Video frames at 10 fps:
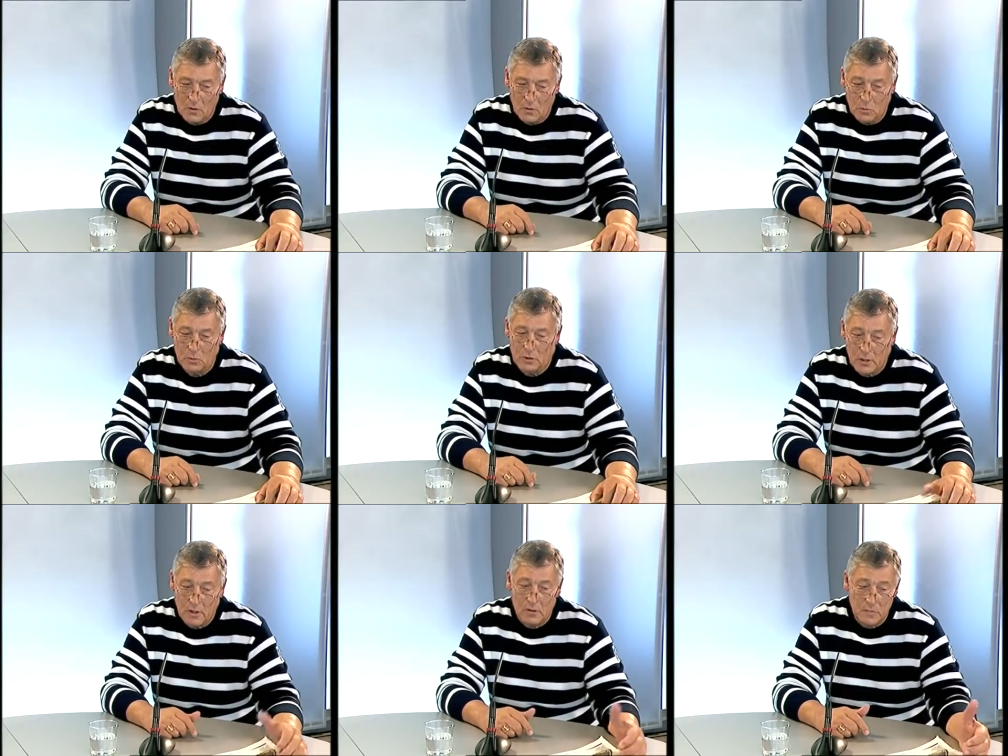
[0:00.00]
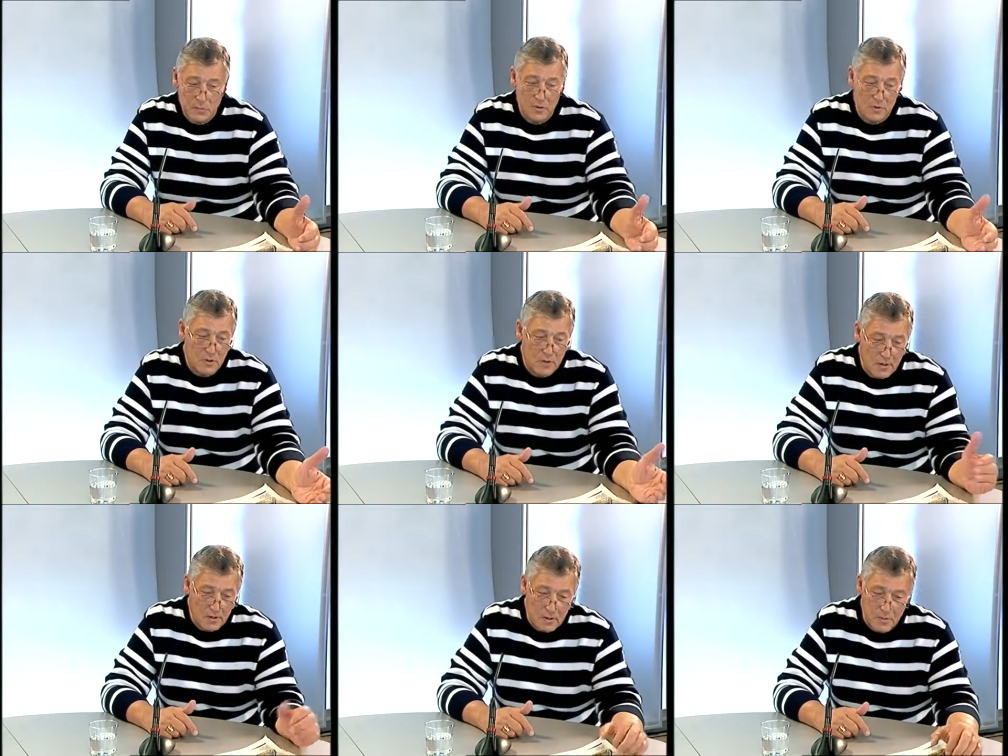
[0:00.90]
Ну, стереотип есть
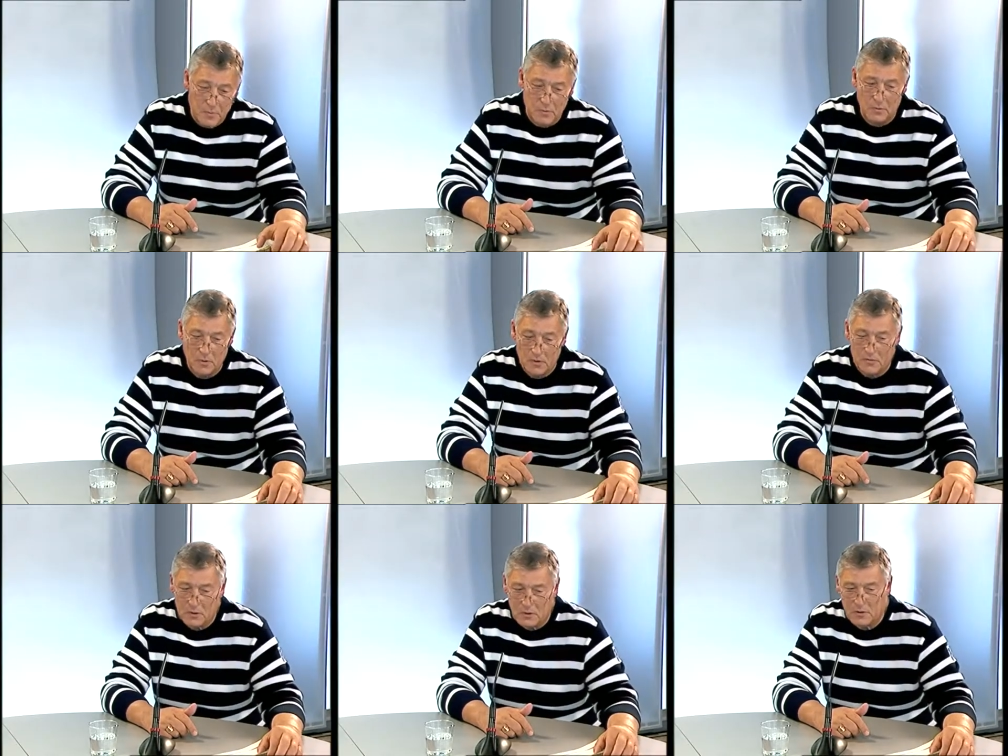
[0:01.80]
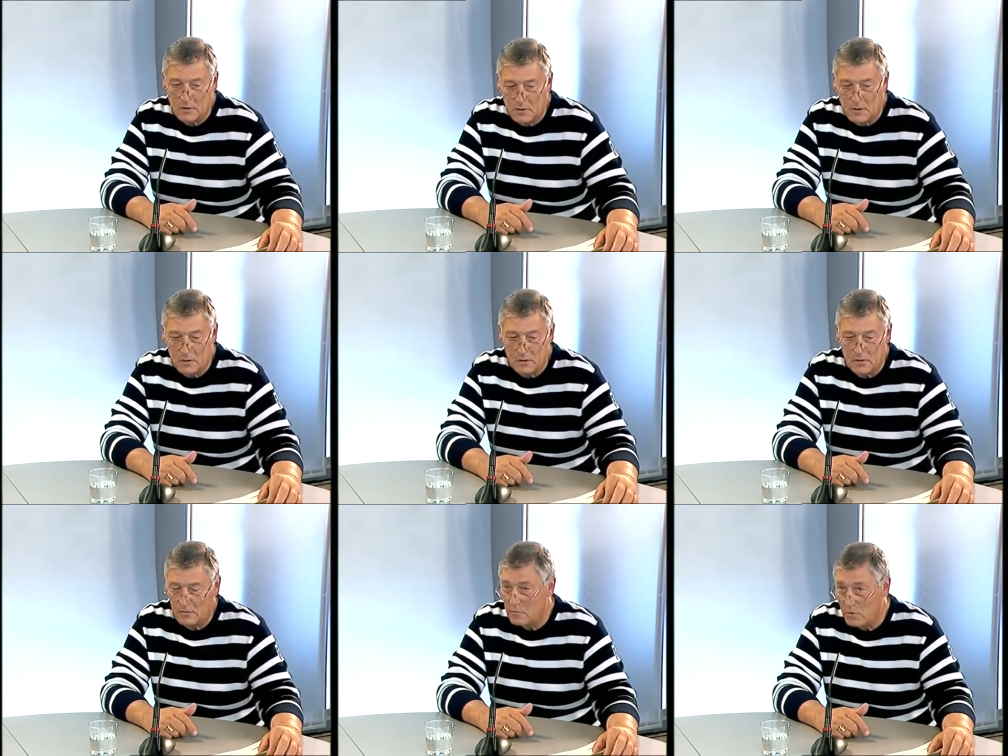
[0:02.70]
стереотип, он как взялся, так и,
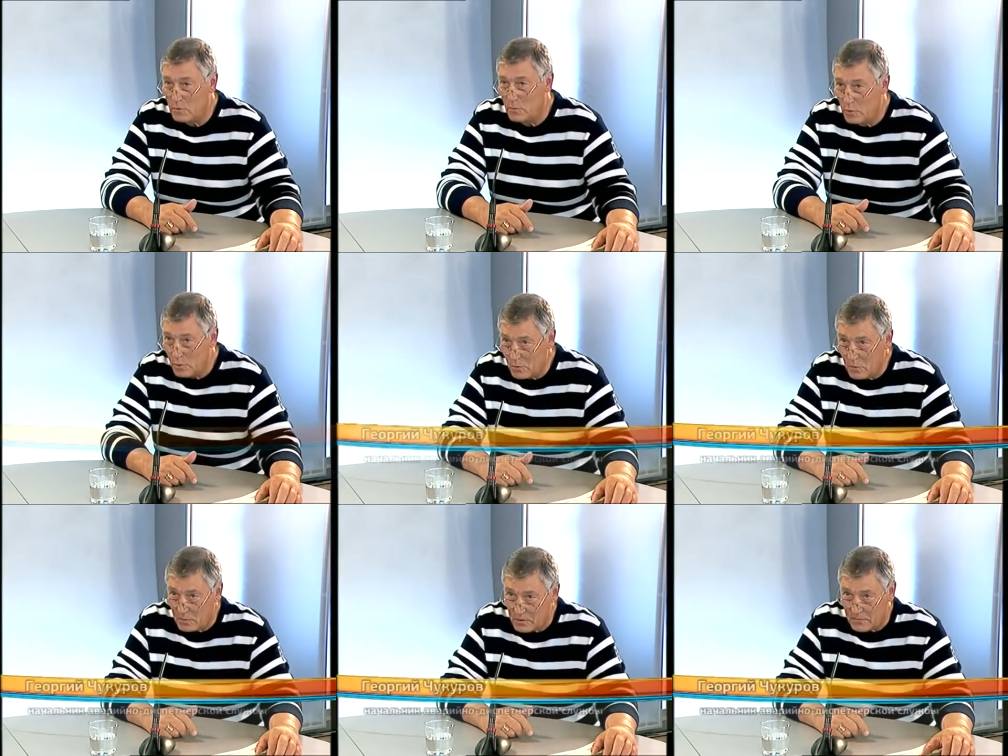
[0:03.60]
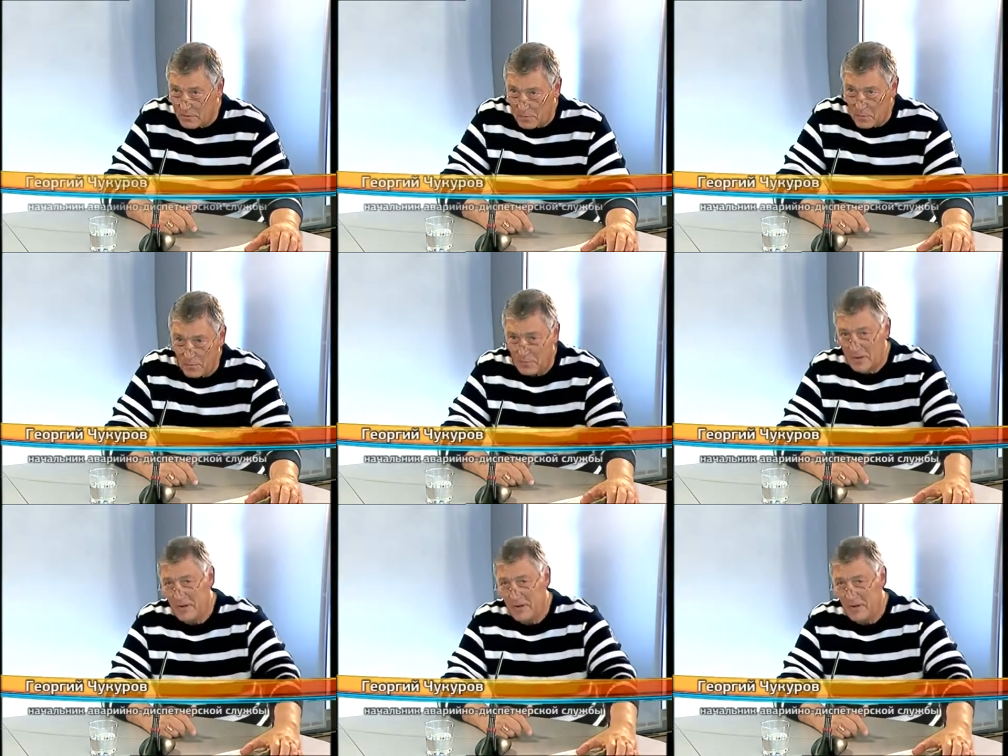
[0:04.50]
видимо, уйдет со временем.